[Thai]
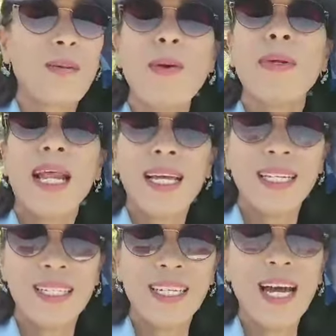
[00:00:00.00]
ก็ไม่เป็นไร
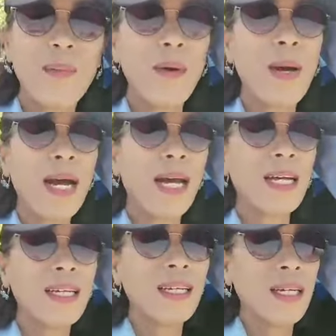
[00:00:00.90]
นะคะ เพราะว่า
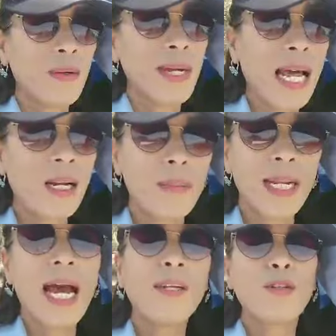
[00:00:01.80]
เวลาเรามา
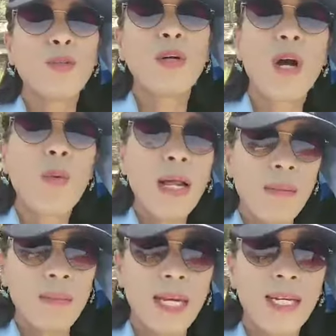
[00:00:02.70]
ถ่ายตอนช่วงกลางวัน
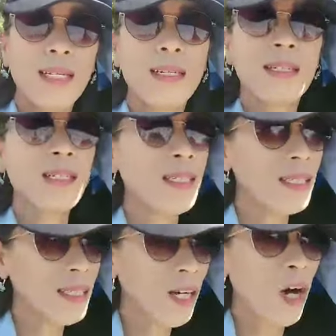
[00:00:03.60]
แบบเนี้ย คื
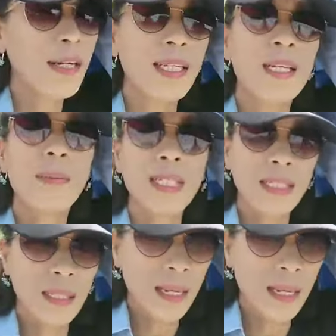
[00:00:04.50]
อข้อดีมัน